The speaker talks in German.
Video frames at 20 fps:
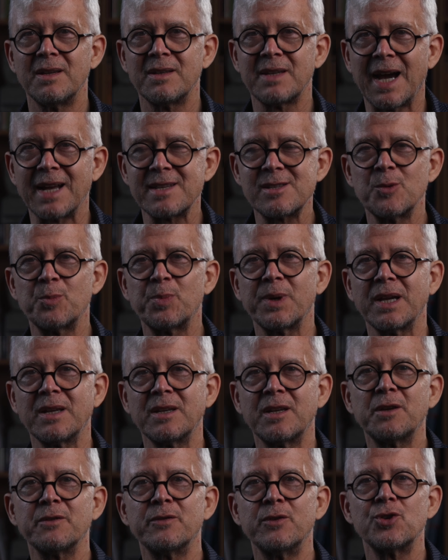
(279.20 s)
dazu bringen,
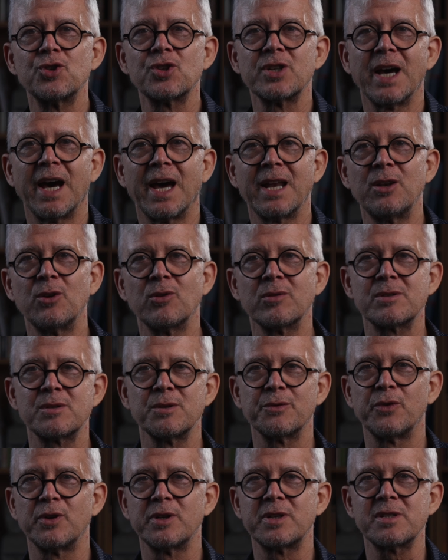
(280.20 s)
die gewünschte Handlung
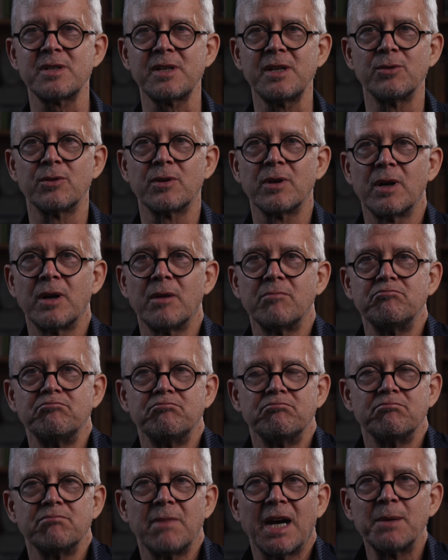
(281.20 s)
zu vollziehen oder
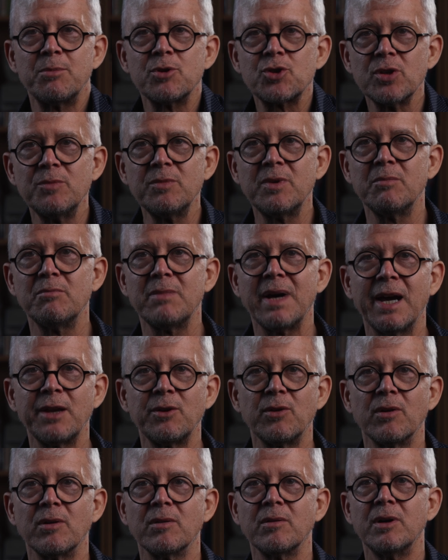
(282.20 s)
eine bestimmte
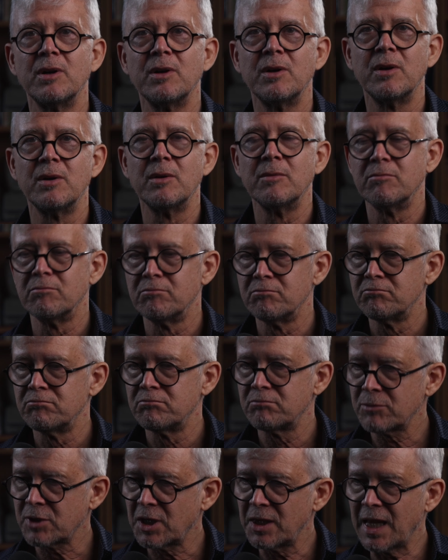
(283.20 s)
Meinung
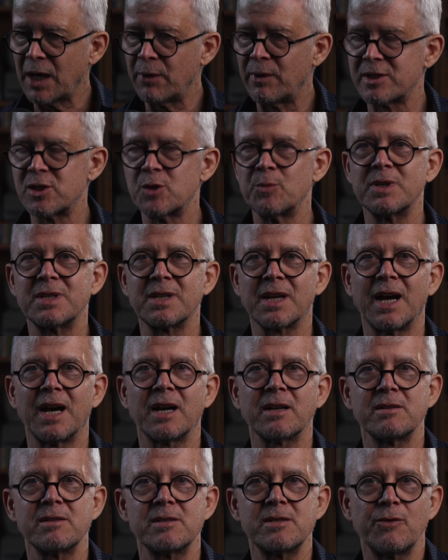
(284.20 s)
genauer zu
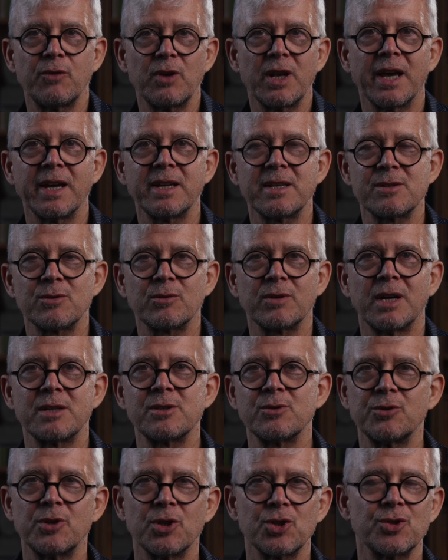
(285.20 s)
betrachten, sie vielleicht sogar
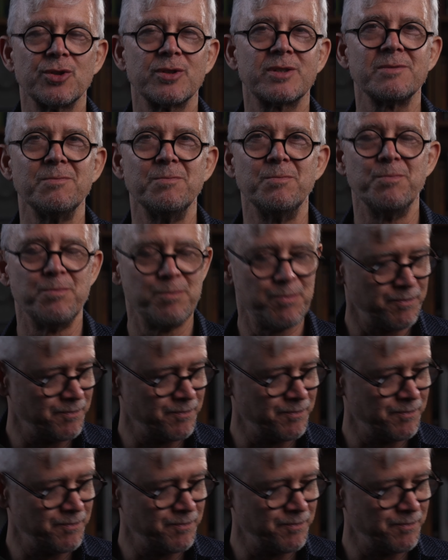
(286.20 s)
zu unterstützen.